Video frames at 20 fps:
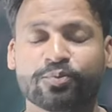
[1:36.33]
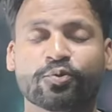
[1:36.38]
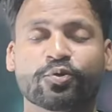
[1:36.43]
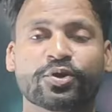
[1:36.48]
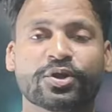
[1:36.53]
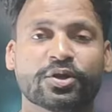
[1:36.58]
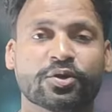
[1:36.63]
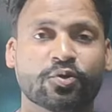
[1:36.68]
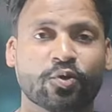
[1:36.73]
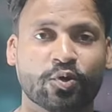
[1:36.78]

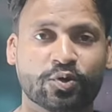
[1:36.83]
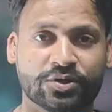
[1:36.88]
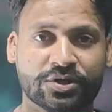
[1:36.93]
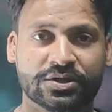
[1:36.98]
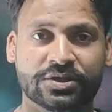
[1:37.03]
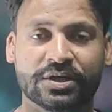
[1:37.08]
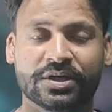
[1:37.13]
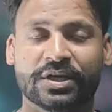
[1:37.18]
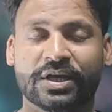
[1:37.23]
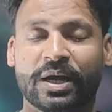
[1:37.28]
पूरी
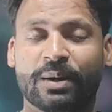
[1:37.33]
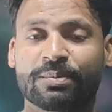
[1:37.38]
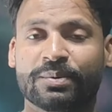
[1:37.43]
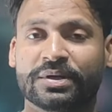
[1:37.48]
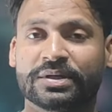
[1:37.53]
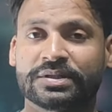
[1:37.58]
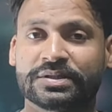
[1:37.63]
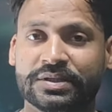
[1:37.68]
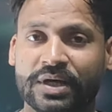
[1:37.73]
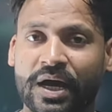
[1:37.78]
कोशिश है कि
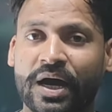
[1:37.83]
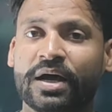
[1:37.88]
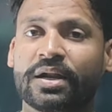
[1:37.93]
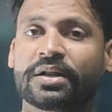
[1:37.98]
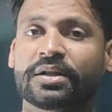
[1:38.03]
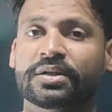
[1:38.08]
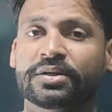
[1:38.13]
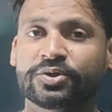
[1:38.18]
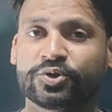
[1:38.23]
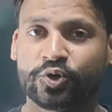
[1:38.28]
आपका
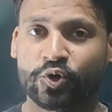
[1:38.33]
साल